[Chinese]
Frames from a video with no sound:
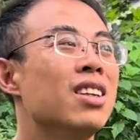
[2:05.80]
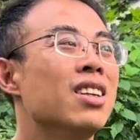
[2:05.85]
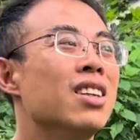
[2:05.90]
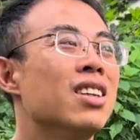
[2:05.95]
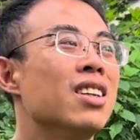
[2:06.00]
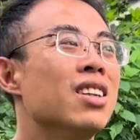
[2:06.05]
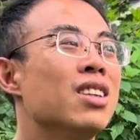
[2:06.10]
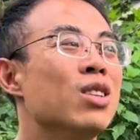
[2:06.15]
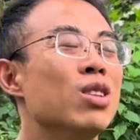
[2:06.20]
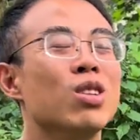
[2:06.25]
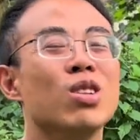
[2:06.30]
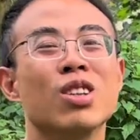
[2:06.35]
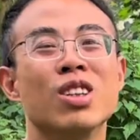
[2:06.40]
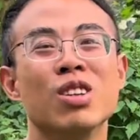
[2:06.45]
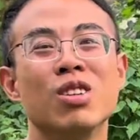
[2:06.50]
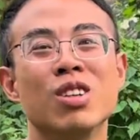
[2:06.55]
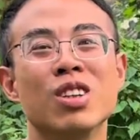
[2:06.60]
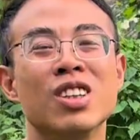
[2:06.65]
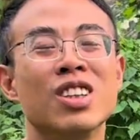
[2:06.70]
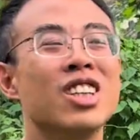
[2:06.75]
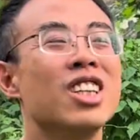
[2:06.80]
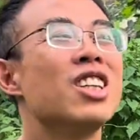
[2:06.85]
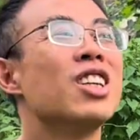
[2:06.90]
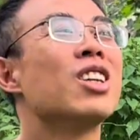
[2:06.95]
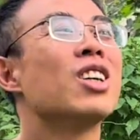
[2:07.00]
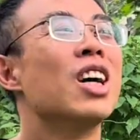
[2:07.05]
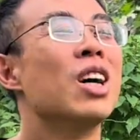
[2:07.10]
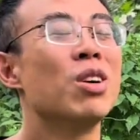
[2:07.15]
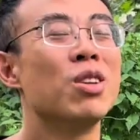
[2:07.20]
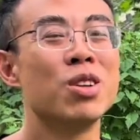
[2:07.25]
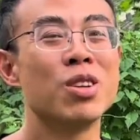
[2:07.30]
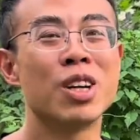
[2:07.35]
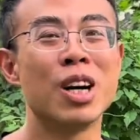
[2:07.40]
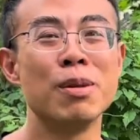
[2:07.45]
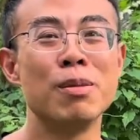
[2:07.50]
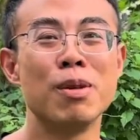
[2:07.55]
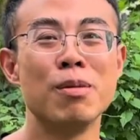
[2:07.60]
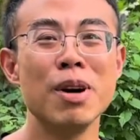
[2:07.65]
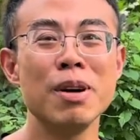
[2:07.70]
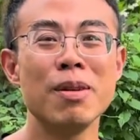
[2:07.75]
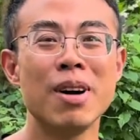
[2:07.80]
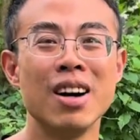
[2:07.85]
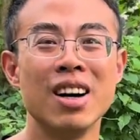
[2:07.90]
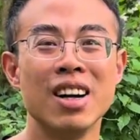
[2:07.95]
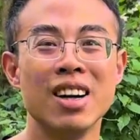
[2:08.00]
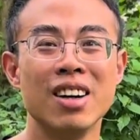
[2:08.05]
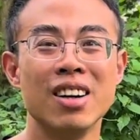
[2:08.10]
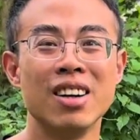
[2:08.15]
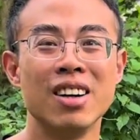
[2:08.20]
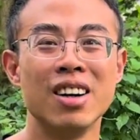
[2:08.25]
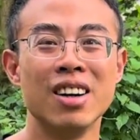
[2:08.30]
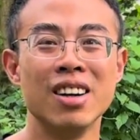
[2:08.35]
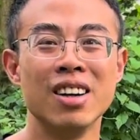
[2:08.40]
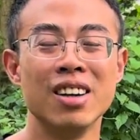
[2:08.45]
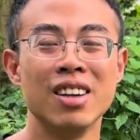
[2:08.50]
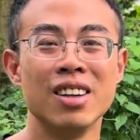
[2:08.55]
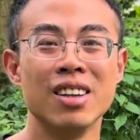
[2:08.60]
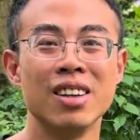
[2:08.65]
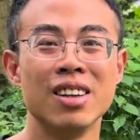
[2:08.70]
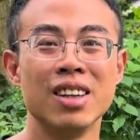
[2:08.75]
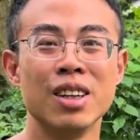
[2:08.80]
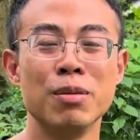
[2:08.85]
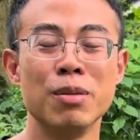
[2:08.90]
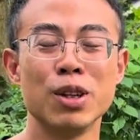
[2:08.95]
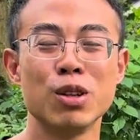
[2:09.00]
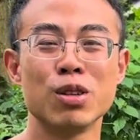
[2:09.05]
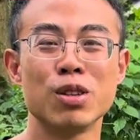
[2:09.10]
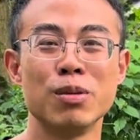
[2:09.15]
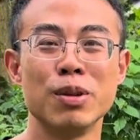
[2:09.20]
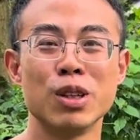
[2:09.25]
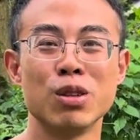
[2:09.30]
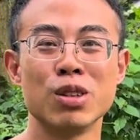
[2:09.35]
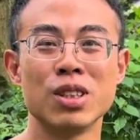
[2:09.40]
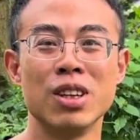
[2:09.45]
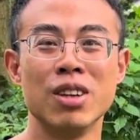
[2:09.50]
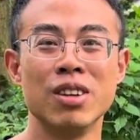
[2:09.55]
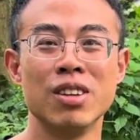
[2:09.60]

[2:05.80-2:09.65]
嗯，所以说等会儿现在赶紧去开播卖吧，啊，能卖多少卖多少。